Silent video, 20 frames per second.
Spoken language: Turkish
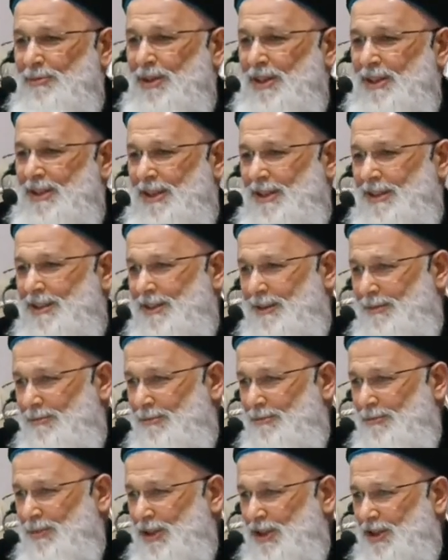mest
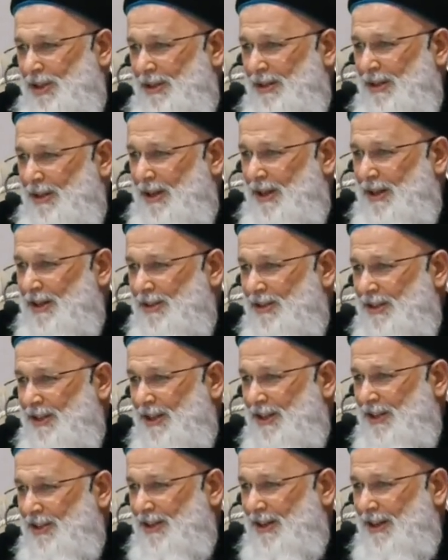etsen başının ağrısı
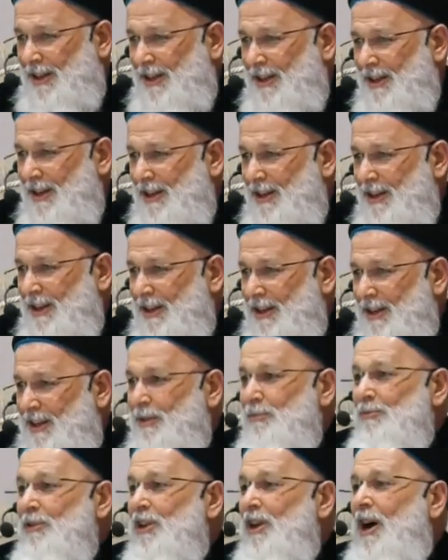geçer.
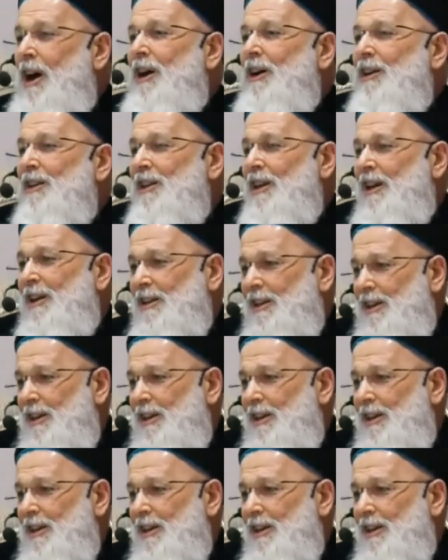Kimin ağrıyan